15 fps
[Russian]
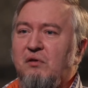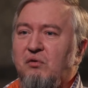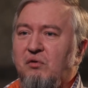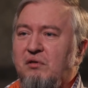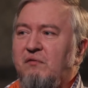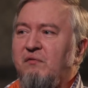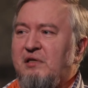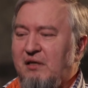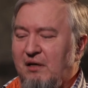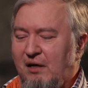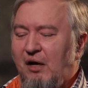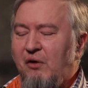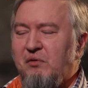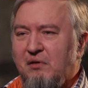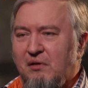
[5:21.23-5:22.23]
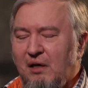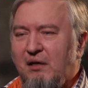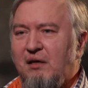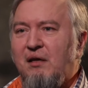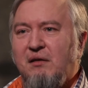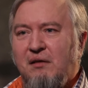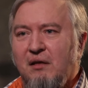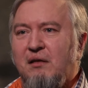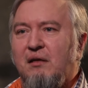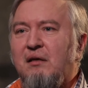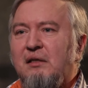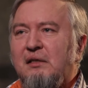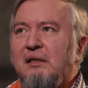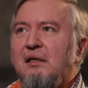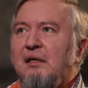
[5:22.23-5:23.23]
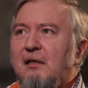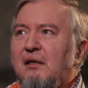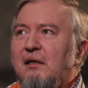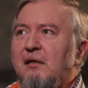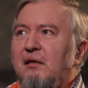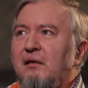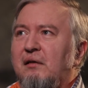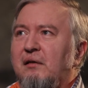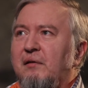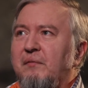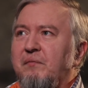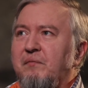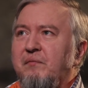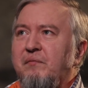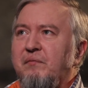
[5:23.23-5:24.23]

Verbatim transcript: То есть возникают такие некие э,